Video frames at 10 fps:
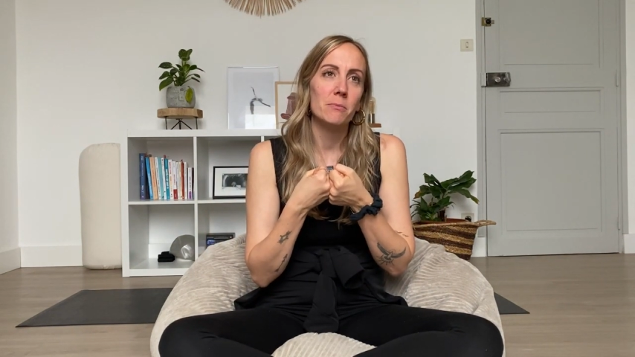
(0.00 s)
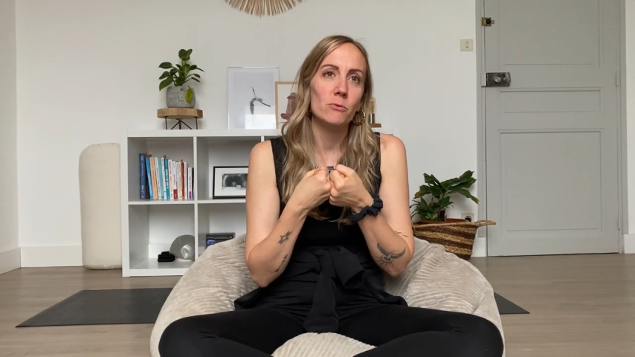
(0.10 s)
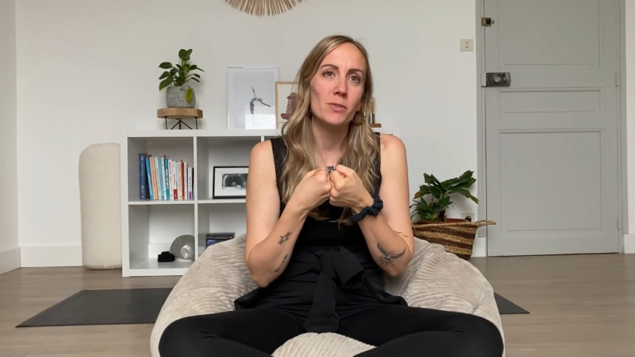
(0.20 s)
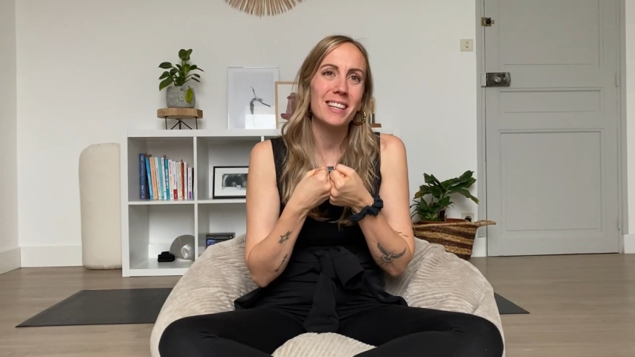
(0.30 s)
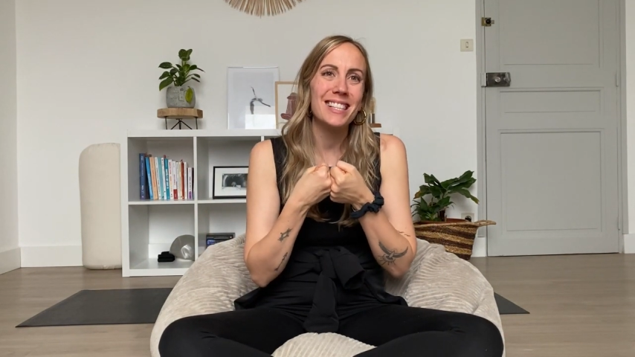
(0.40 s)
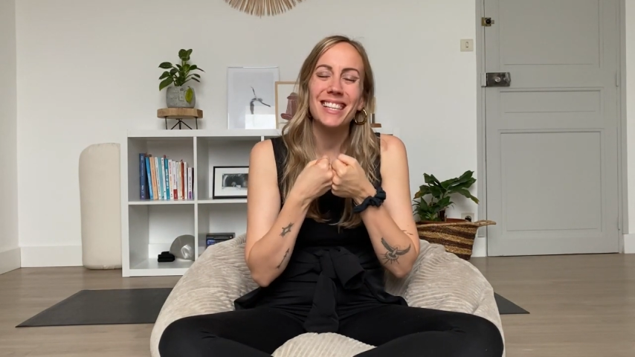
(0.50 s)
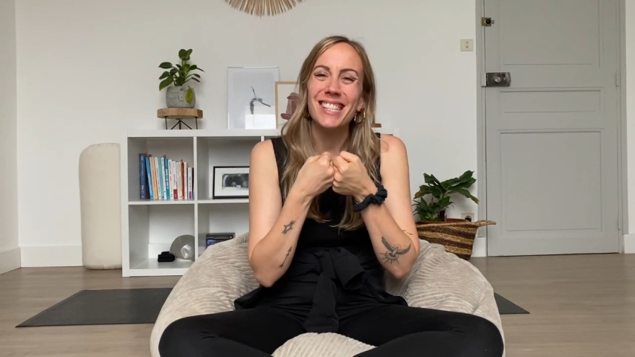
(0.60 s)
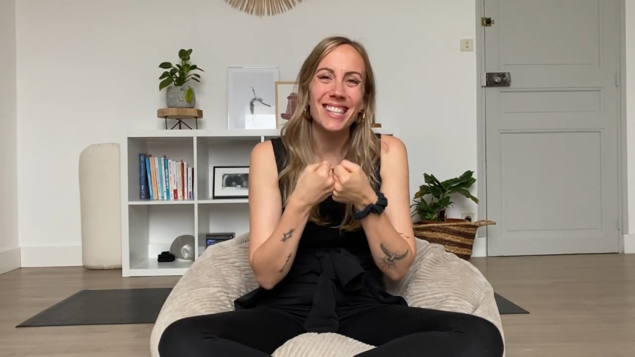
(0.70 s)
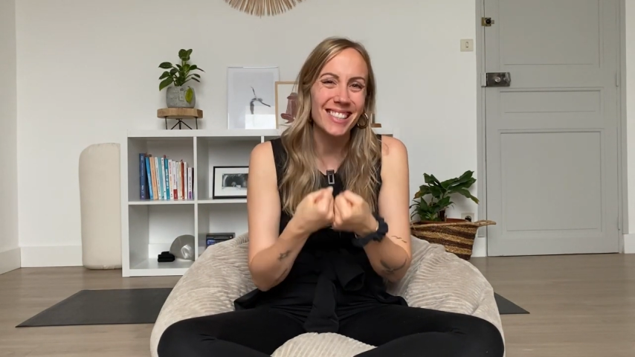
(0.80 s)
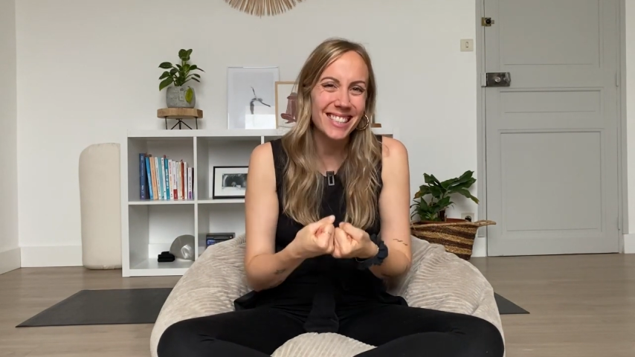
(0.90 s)
de très
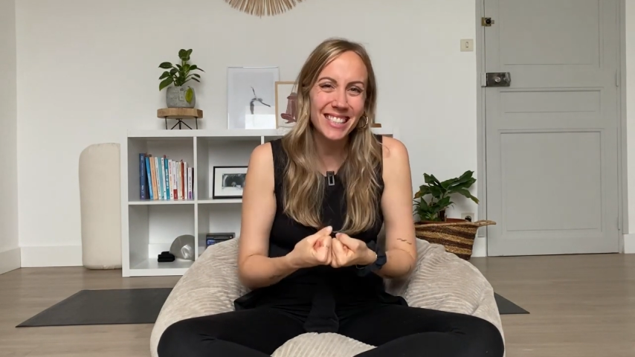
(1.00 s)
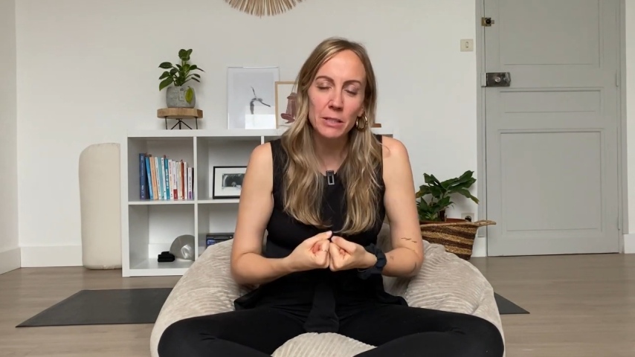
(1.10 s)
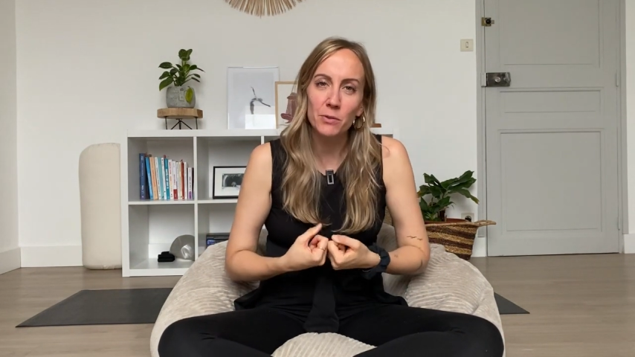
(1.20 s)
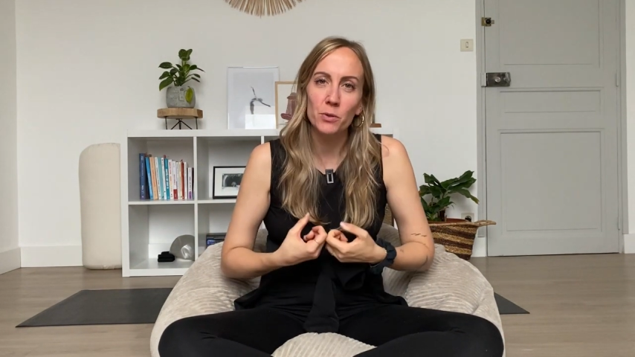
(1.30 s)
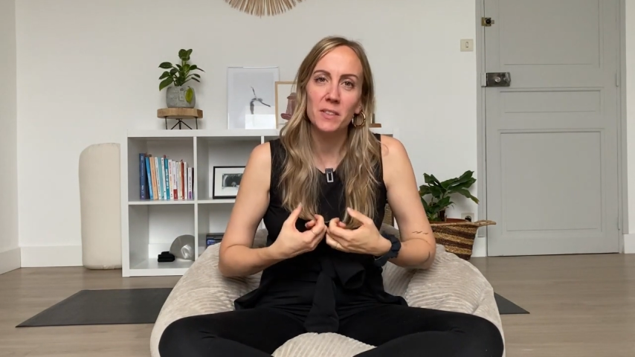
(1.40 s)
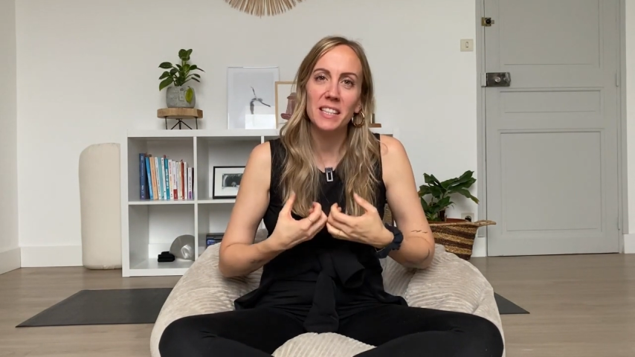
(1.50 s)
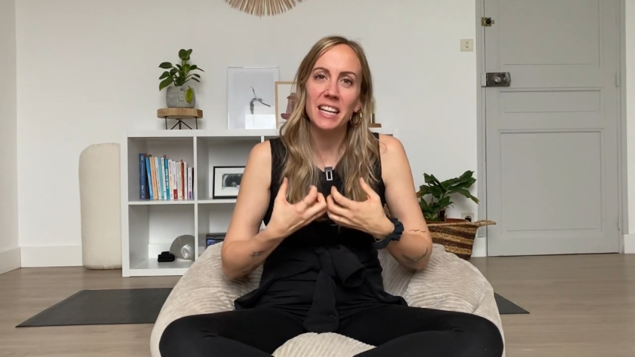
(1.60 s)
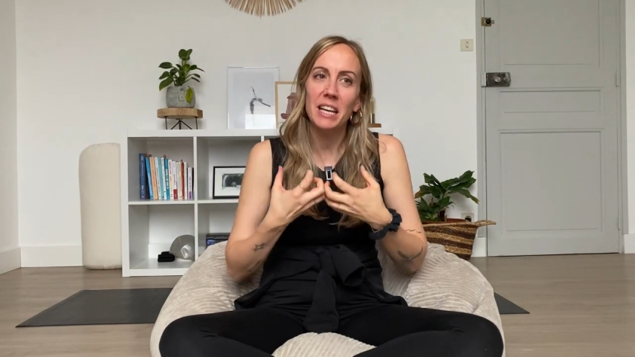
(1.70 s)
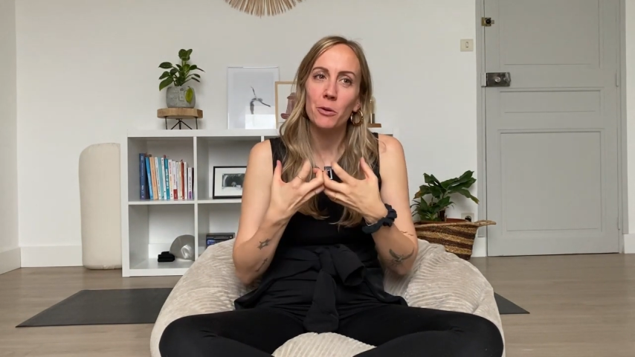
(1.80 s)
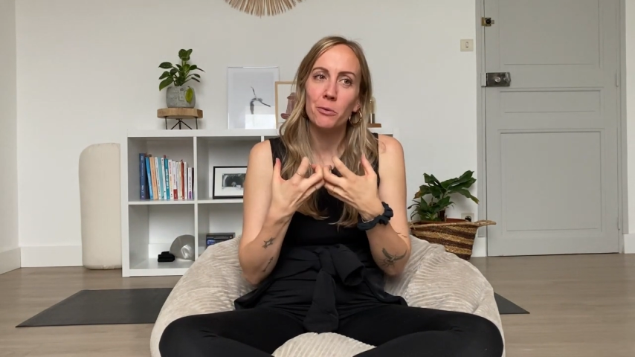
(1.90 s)
instinctif, de
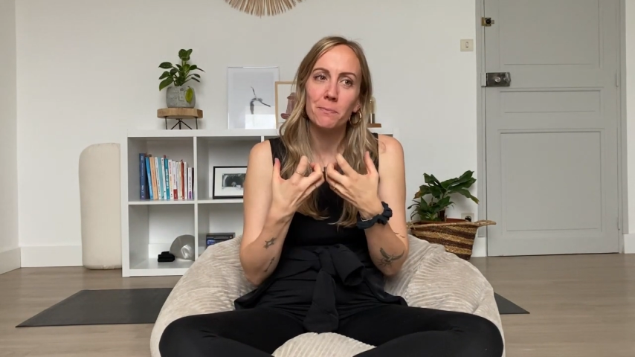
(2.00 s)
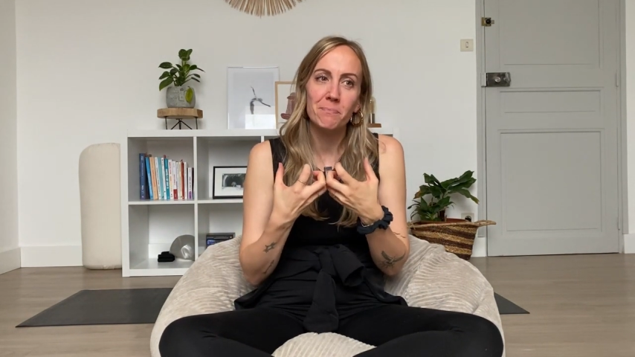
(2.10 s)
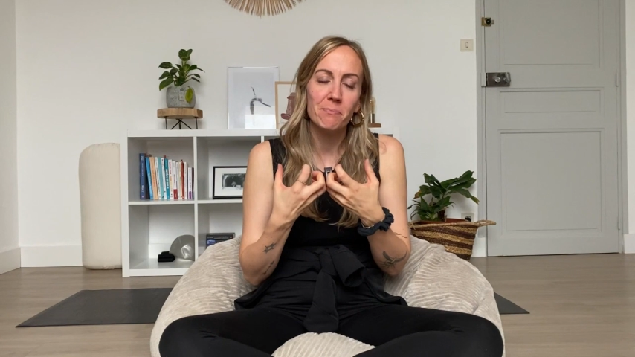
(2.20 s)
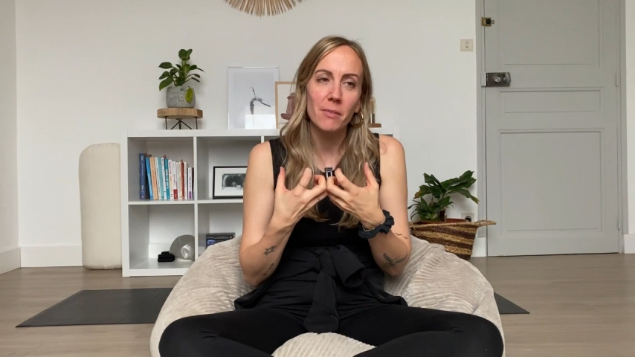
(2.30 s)
très, euh,